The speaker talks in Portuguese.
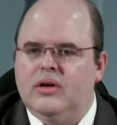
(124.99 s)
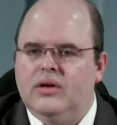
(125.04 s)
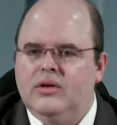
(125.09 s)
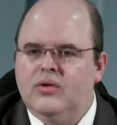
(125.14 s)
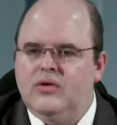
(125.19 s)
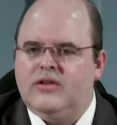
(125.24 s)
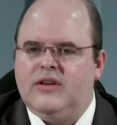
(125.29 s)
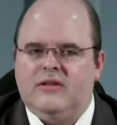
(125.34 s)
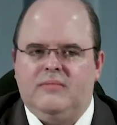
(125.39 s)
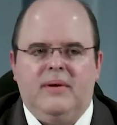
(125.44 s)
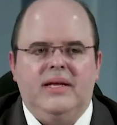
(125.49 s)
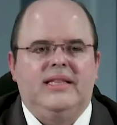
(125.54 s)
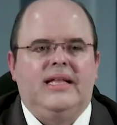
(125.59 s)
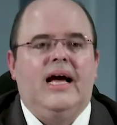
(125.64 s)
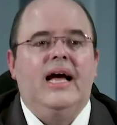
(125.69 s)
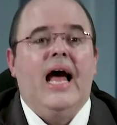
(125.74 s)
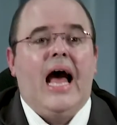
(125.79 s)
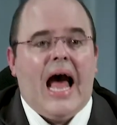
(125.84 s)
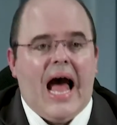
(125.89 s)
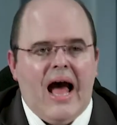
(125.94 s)
nos
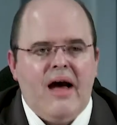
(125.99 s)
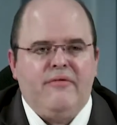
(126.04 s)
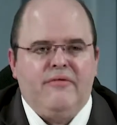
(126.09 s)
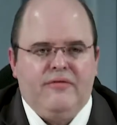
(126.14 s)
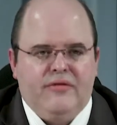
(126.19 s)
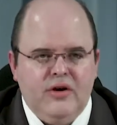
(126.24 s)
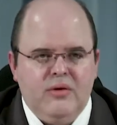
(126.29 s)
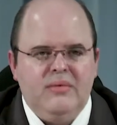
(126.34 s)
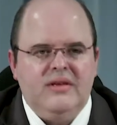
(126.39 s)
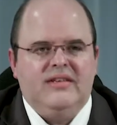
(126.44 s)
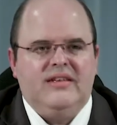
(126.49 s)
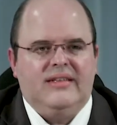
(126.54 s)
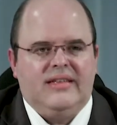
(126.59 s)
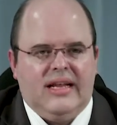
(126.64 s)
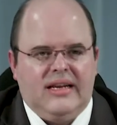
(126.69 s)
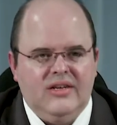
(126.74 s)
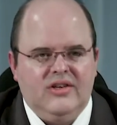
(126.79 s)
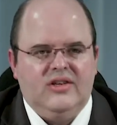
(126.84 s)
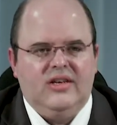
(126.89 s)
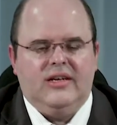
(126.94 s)
respeitar. Há filmes
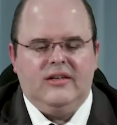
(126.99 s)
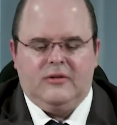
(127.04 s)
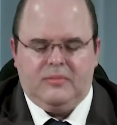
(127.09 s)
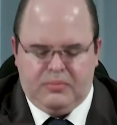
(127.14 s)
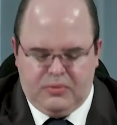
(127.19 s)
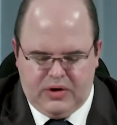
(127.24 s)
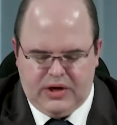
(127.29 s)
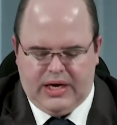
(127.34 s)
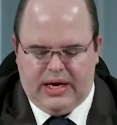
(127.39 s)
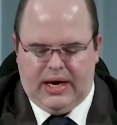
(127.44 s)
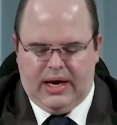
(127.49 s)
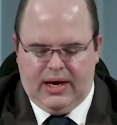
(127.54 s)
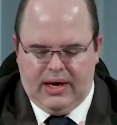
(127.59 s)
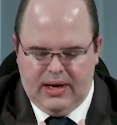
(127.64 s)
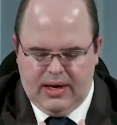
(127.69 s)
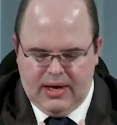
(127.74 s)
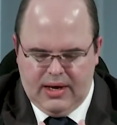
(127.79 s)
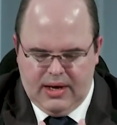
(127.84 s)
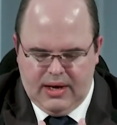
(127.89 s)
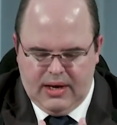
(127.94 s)
inteligentes porque
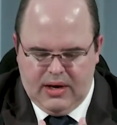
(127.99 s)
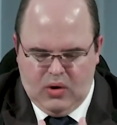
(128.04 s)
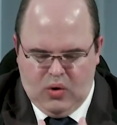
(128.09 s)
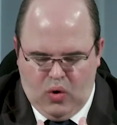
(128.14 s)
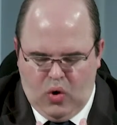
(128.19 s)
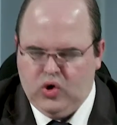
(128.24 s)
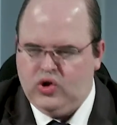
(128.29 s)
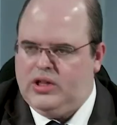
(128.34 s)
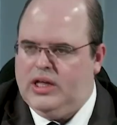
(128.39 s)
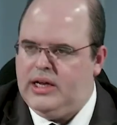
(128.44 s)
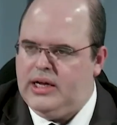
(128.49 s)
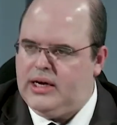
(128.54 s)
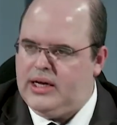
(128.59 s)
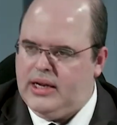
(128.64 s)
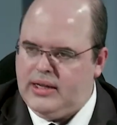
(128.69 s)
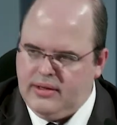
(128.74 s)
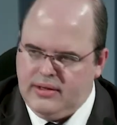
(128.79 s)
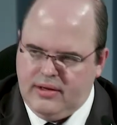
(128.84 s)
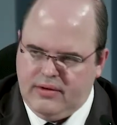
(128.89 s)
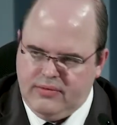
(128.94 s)
o roteiro é
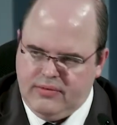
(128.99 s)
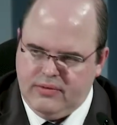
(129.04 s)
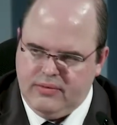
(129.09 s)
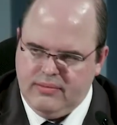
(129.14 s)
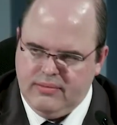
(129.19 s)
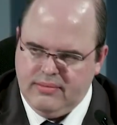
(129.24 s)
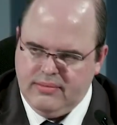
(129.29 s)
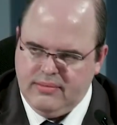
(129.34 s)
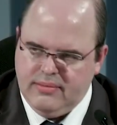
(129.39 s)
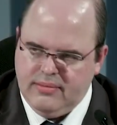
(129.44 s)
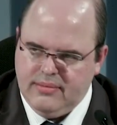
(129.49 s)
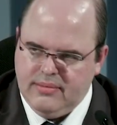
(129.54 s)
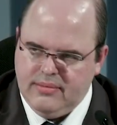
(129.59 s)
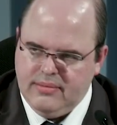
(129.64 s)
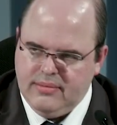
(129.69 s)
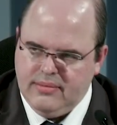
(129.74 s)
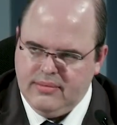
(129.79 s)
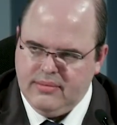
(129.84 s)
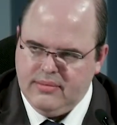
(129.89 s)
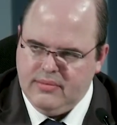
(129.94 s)
criativo.
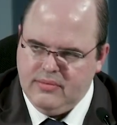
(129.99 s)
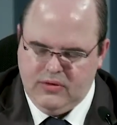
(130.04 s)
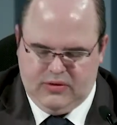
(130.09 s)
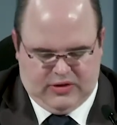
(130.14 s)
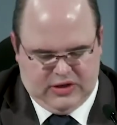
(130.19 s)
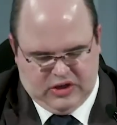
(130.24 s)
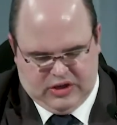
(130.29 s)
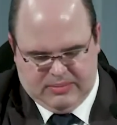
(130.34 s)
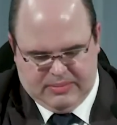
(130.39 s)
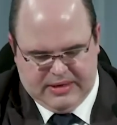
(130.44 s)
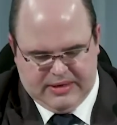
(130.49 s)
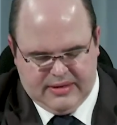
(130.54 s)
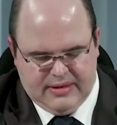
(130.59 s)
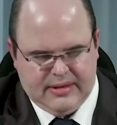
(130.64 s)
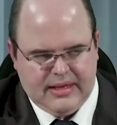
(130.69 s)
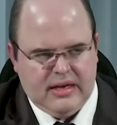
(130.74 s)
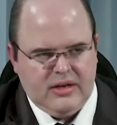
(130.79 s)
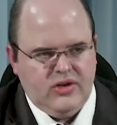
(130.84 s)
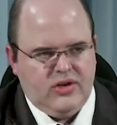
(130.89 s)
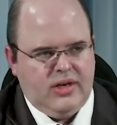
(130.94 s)
Ou seja, é mais
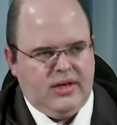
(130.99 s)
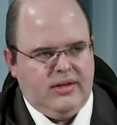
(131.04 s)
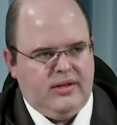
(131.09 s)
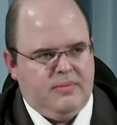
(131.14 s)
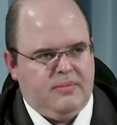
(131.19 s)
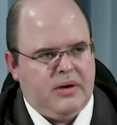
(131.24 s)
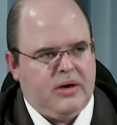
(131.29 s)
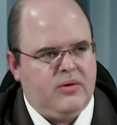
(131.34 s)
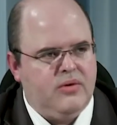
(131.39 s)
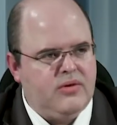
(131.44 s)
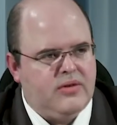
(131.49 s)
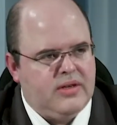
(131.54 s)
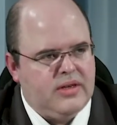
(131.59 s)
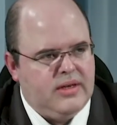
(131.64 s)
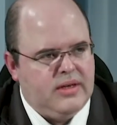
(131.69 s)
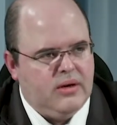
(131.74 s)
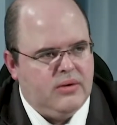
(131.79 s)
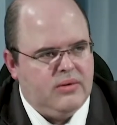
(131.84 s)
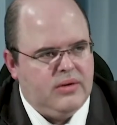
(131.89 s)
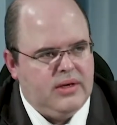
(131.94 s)
inteligente para
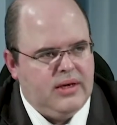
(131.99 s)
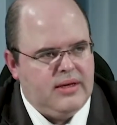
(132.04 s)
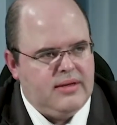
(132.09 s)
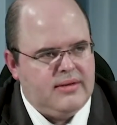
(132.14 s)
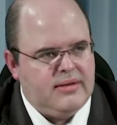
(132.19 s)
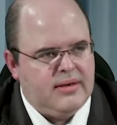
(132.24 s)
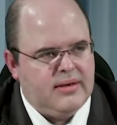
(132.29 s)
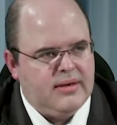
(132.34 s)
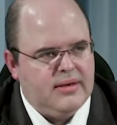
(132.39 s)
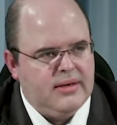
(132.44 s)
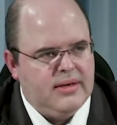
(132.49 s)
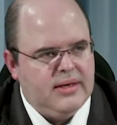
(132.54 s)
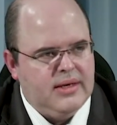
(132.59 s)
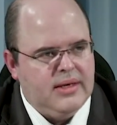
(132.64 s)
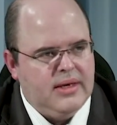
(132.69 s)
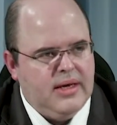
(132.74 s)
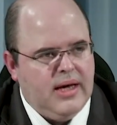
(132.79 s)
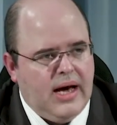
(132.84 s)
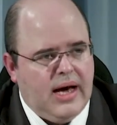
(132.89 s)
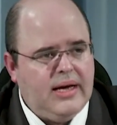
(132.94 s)
conseguir audiência.
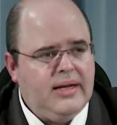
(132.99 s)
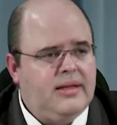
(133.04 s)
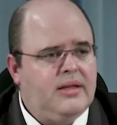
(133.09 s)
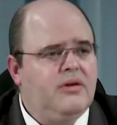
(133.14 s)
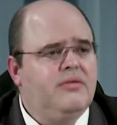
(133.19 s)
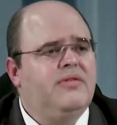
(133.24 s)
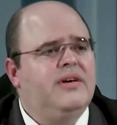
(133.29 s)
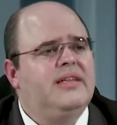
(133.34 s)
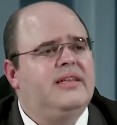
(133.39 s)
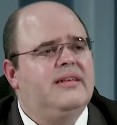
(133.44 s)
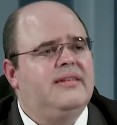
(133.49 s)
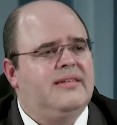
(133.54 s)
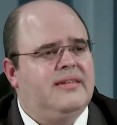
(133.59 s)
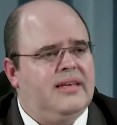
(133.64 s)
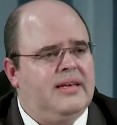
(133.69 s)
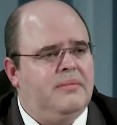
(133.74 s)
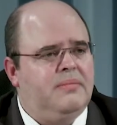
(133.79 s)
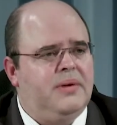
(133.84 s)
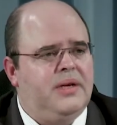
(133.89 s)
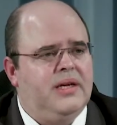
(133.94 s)
Ah, então vai ter
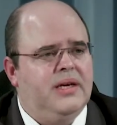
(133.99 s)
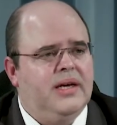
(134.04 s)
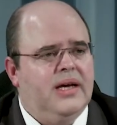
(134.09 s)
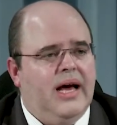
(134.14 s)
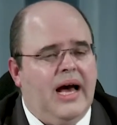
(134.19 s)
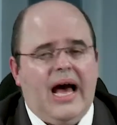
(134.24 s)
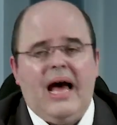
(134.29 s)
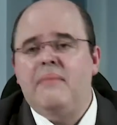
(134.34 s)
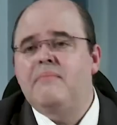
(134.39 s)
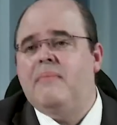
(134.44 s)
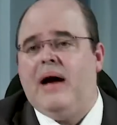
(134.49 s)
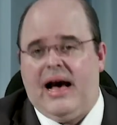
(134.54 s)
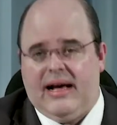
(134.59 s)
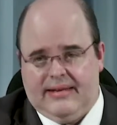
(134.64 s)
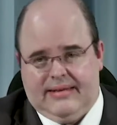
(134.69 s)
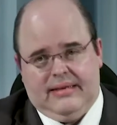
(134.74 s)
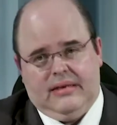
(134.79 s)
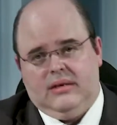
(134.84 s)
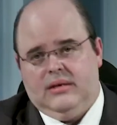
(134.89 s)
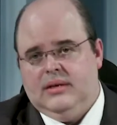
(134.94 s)
sempre a
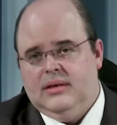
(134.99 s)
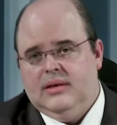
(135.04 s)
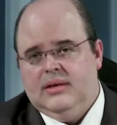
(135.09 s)
massa,